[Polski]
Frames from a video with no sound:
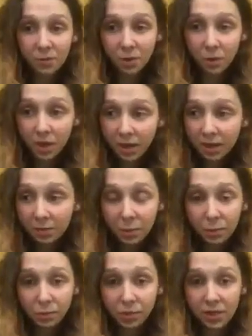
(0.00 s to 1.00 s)
z kolejnej
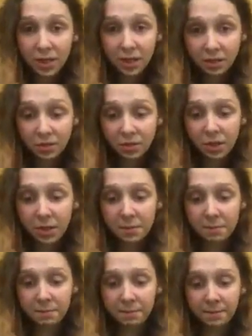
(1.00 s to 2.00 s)
podróży zagranicznej.
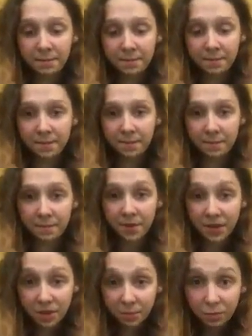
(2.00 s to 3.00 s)

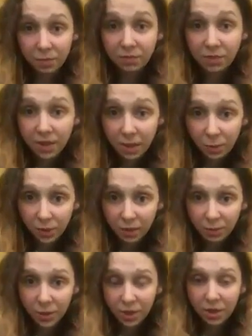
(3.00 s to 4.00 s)
Ważne były widełki.
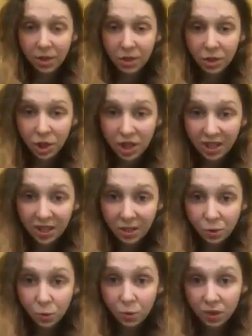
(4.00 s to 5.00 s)

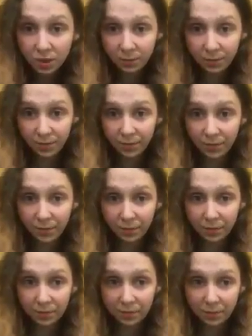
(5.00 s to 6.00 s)
14 dni.
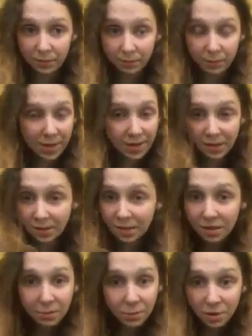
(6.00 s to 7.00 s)

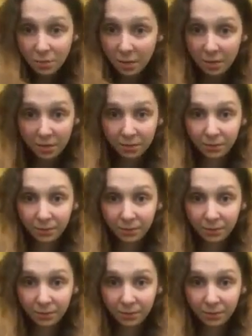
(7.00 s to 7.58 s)
Pacjentki nie przyjmiemy.